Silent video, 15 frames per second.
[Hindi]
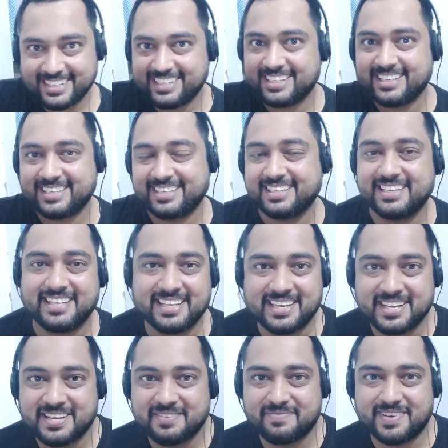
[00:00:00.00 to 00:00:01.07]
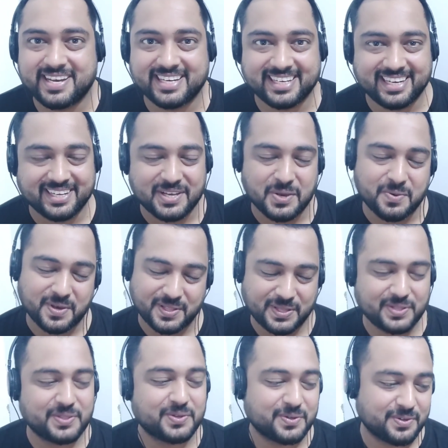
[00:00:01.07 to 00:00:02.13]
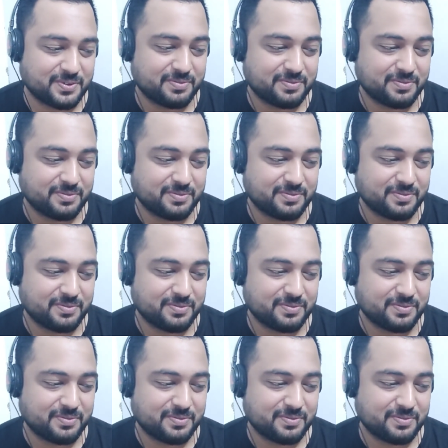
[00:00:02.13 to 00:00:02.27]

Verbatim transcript: टिक मार्क लगा हुआ था तो